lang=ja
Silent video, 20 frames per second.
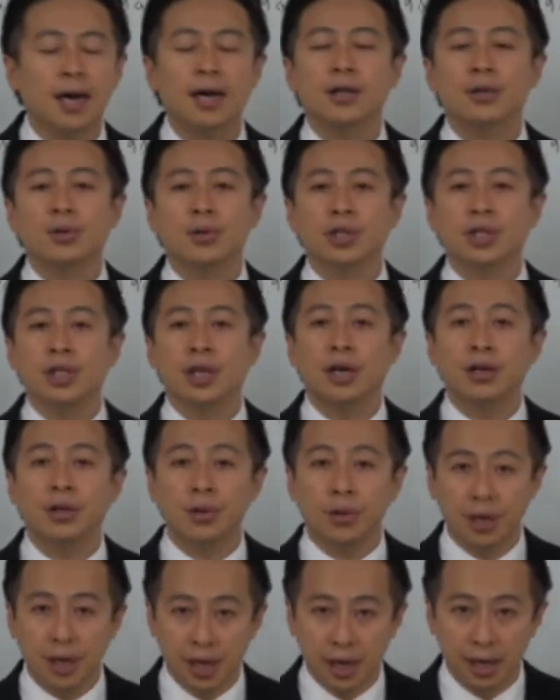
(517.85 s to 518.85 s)
回答しない
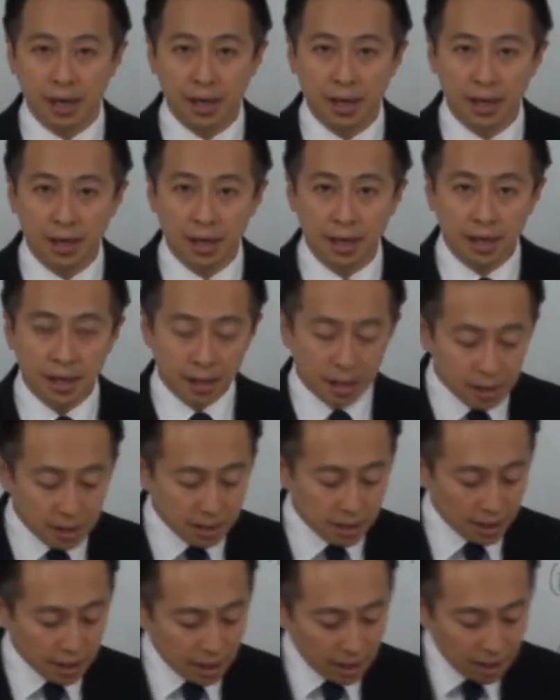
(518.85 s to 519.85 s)
といけない。です
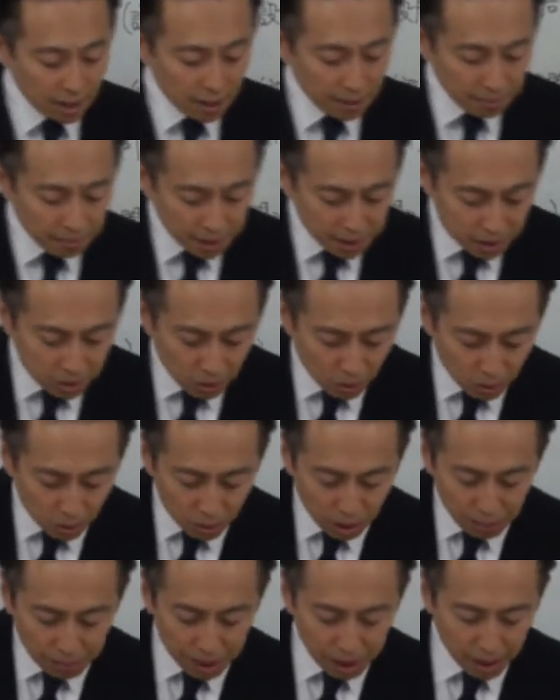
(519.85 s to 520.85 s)
からまずこ
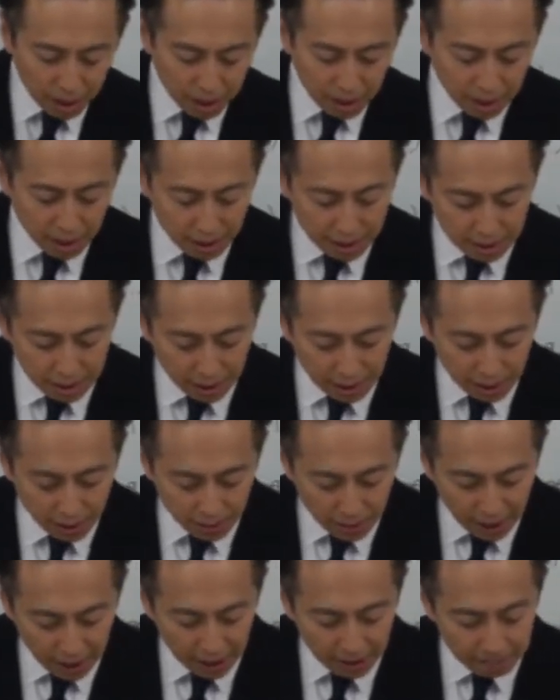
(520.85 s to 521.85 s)
こで見ていただきたい
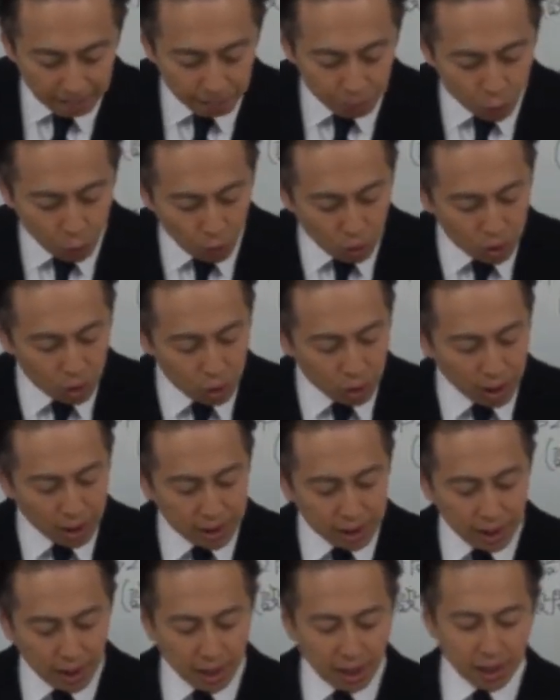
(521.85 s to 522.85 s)
のが当初立
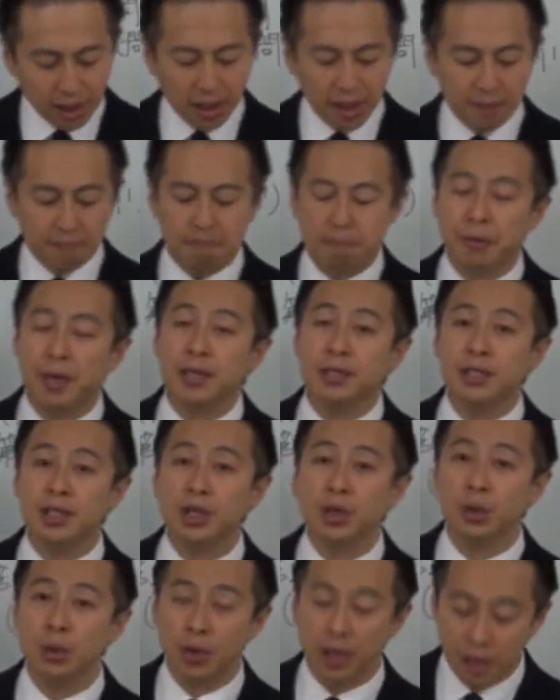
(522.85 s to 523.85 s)
ち上げた一般
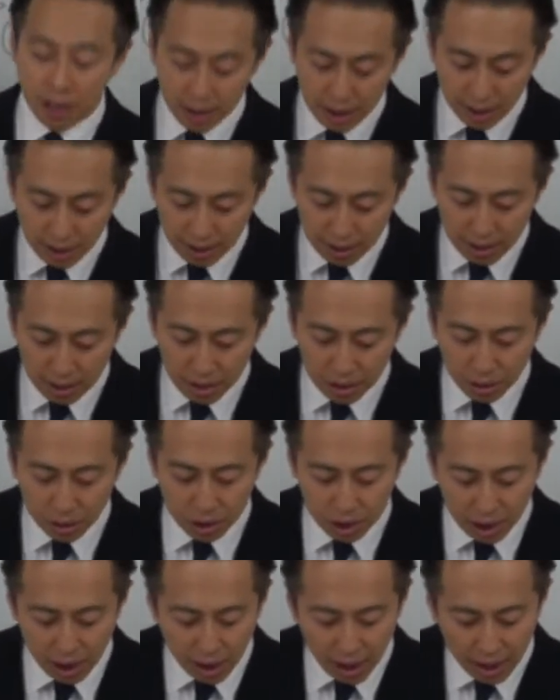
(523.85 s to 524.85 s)
事業印刷そ
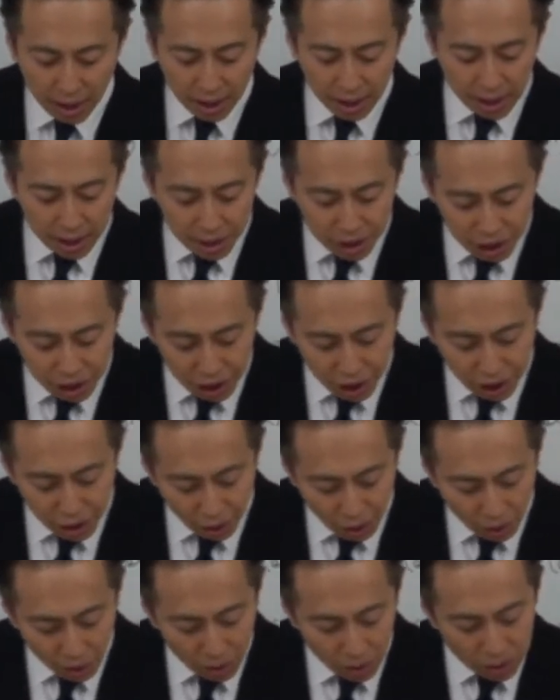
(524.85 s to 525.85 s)
して事
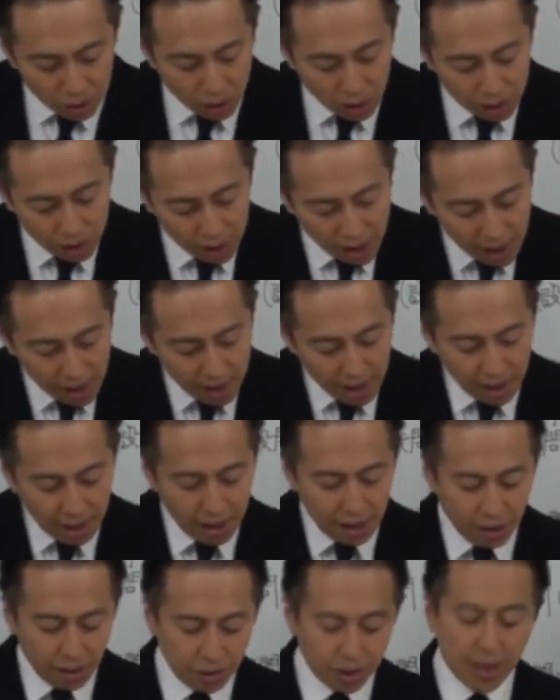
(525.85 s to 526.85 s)
業展
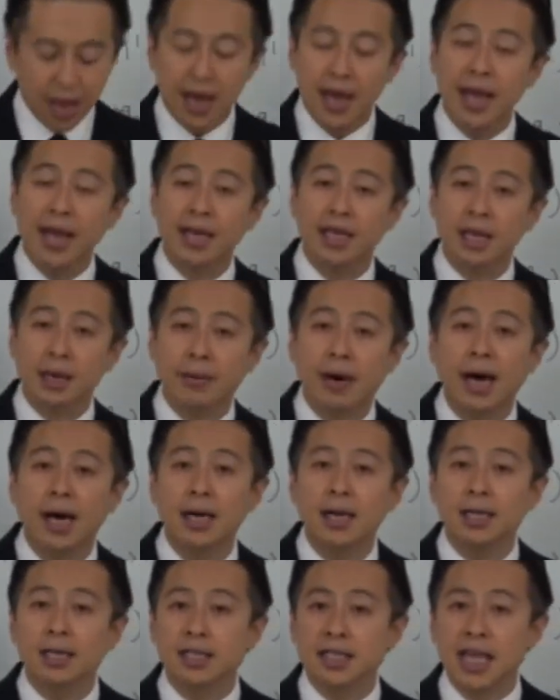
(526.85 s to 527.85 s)
開によって A 社
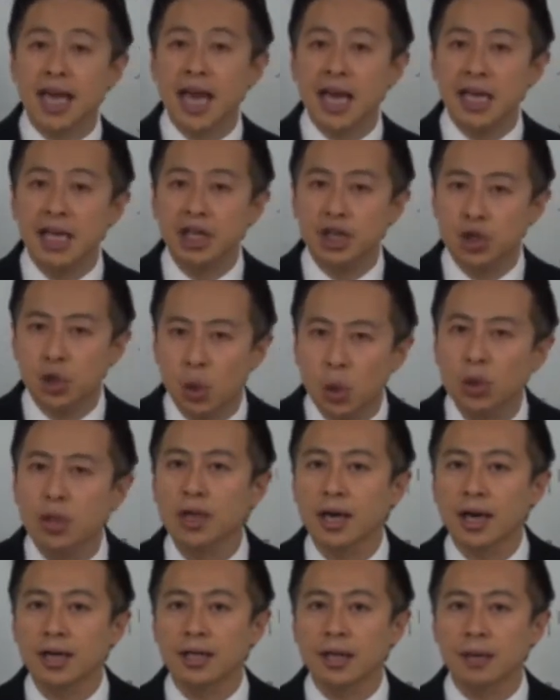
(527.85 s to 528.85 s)
は成長っ
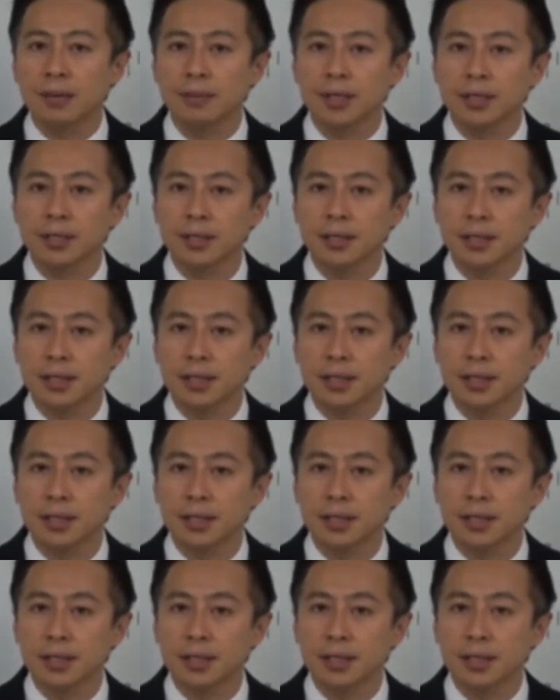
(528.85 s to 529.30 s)
て書いてあります。